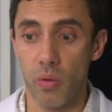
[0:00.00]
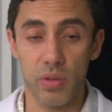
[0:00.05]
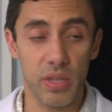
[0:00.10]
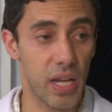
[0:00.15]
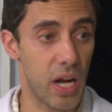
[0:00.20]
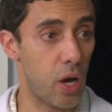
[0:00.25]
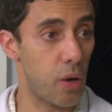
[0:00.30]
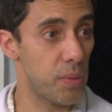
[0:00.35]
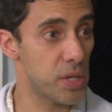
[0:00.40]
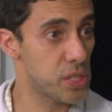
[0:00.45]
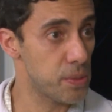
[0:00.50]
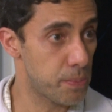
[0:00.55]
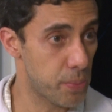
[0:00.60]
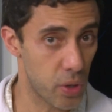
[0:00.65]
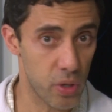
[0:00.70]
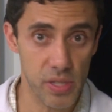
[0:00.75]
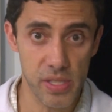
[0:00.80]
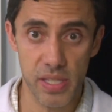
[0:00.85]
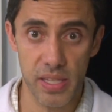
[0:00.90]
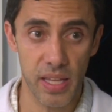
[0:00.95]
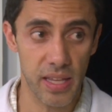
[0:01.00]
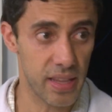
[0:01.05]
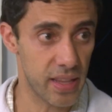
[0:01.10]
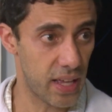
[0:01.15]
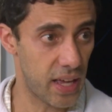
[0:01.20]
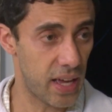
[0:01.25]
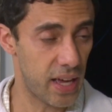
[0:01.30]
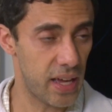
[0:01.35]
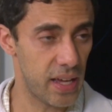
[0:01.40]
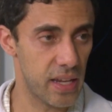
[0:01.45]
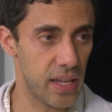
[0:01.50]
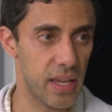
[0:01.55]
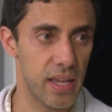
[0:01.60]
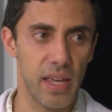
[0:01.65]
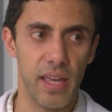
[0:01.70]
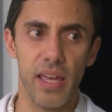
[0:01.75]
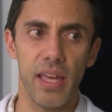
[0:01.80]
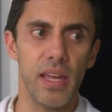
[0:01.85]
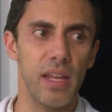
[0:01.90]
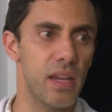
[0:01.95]
trauma de prótese dentária.
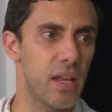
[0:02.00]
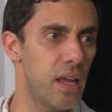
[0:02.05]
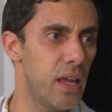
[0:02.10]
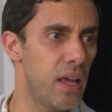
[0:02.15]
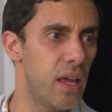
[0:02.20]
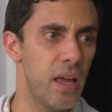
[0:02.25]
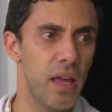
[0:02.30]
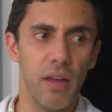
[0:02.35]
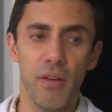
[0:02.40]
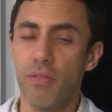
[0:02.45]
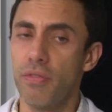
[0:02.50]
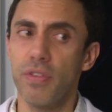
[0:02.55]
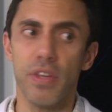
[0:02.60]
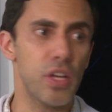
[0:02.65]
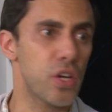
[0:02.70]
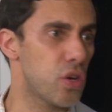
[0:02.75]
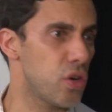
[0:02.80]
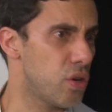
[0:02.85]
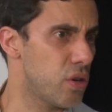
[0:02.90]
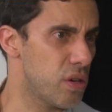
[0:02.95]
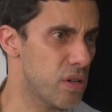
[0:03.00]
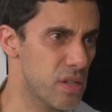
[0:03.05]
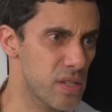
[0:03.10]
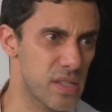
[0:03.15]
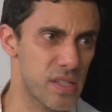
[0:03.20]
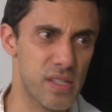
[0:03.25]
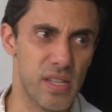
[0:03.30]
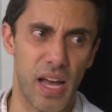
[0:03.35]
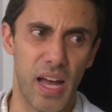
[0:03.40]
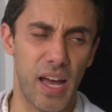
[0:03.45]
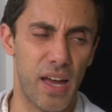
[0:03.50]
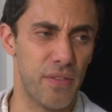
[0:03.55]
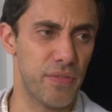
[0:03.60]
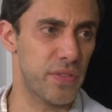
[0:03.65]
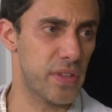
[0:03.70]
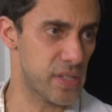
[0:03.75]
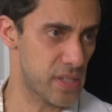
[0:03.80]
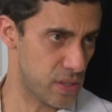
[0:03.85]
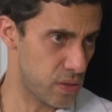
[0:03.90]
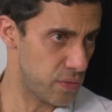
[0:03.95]
Viroses, né? Viroses,
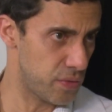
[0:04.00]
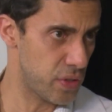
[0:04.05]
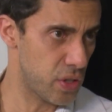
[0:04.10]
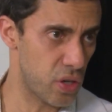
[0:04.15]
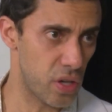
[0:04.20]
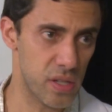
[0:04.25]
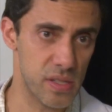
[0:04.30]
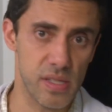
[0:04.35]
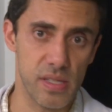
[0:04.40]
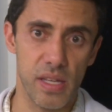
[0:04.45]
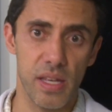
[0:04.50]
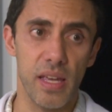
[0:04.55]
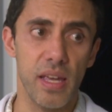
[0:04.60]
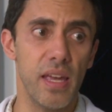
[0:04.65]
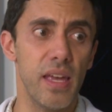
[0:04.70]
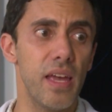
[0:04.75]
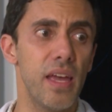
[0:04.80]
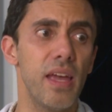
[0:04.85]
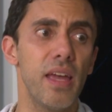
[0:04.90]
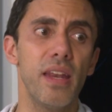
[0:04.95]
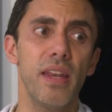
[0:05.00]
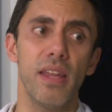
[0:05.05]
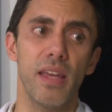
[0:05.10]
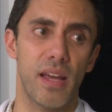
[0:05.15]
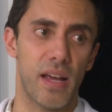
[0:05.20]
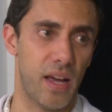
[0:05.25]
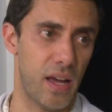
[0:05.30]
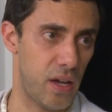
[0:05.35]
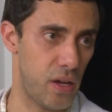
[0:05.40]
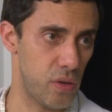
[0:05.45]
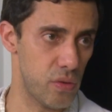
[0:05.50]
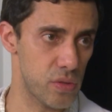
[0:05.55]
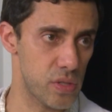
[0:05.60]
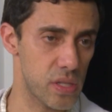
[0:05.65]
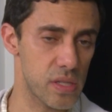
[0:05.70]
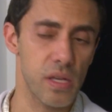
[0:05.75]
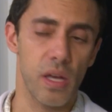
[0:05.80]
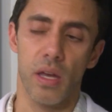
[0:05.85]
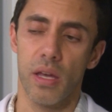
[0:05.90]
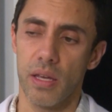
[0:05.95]
aftas, que são viroses, N
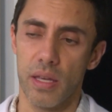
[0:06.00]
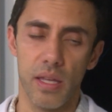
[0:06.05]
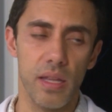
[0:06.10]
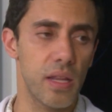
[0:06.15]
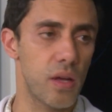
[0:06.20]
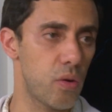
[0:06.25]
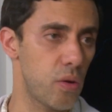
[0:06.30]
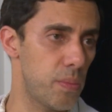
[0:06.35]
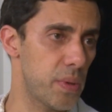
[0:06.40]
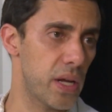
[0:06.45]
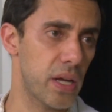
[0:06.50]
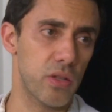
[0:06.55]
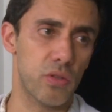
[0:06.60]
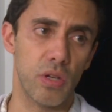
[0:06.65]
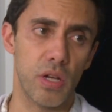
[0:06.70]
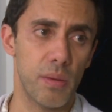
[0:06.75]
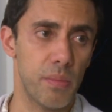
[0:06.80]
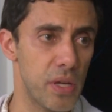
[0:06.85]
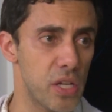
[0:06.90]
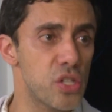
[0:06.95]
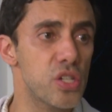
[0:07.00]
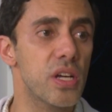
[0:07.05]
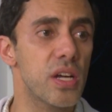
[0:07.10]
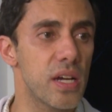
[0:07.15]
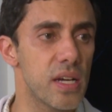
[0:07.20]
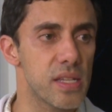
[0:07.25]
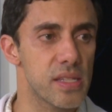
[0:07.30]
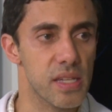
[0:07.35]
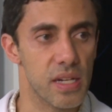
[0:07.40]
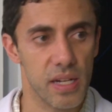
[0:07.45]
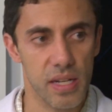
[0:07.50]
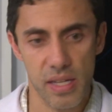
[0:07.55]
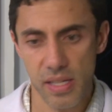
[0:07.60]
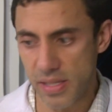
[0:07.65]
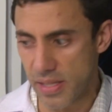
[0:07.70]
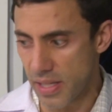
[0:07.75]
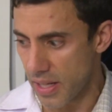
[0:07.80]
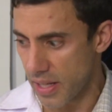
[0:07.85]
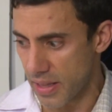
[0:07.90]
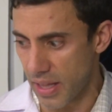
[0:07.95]
causas que não obrigatoriamente câncer.
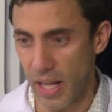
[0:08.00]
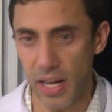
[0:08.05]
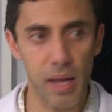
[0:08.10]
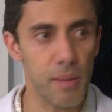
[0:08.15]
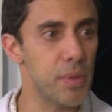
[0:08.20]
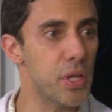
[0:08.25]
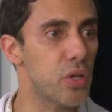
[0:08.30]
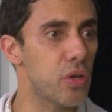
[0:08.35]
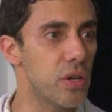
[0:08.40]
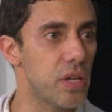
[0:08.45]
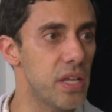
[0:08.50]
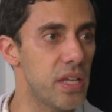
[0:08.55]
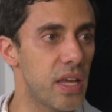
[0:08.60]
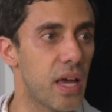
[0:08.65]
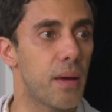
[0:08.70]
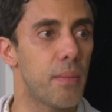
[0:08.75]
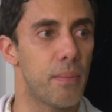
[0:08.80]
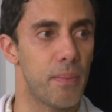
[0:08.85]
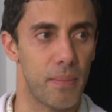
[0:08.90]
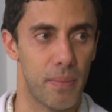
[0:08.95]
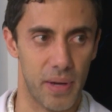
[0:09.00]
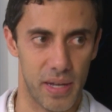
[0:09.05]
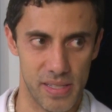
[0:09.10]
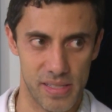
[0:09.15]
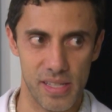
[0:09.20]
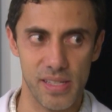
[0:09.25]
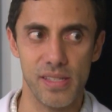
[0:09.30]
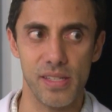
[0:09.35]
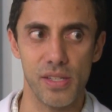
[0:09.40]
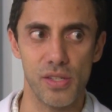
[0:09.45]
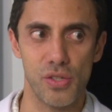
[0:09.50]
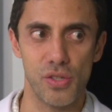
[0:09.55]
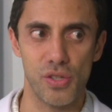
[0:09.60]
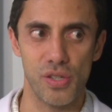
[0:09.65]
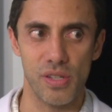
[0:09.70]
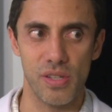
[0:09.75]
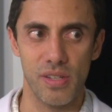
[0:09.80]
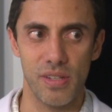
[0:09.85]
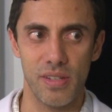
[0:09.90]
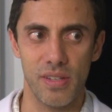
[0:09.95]
Câncer está na minoria, mas existe